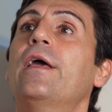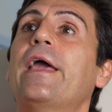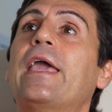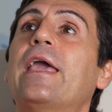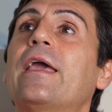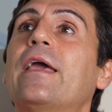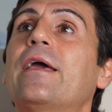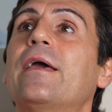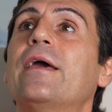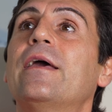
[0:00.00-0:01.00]
e
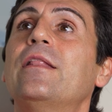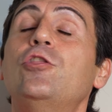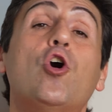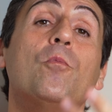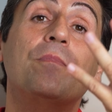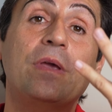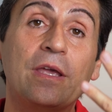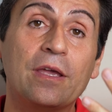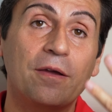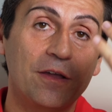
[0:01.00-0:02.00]
non,
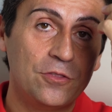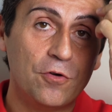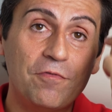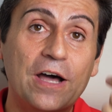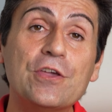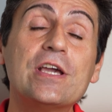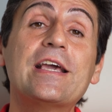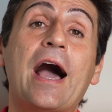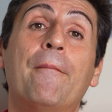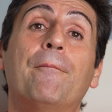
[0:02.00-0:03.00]
mi, non vado in
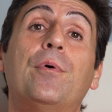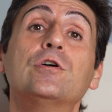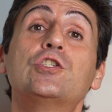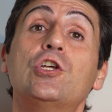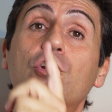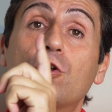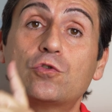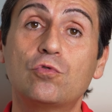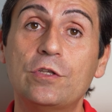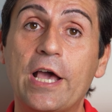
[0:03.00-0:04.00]
campo se non ho
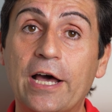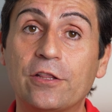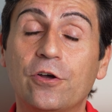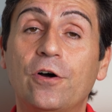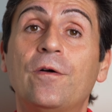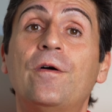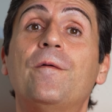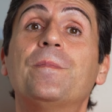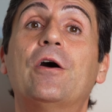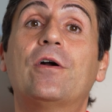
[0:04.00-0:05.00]
studiato
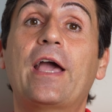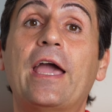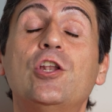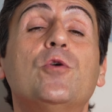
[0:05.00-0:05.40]
ok?